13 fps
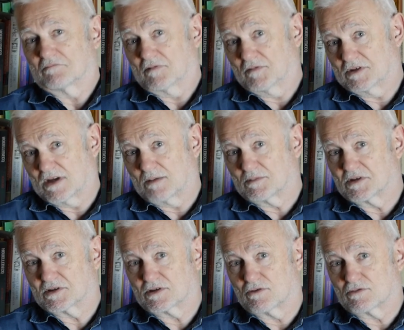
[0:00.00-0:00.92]
Dowiedziałem
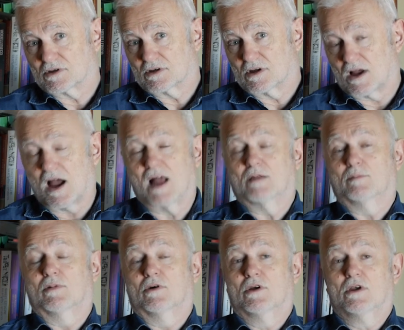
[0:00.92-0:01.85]
się z książki.
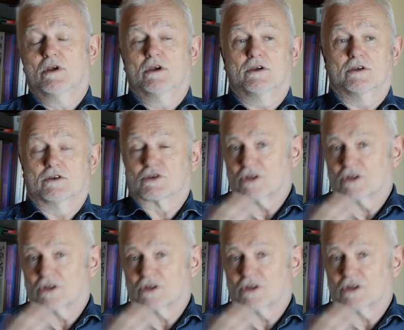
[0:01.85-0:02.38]
Albo y,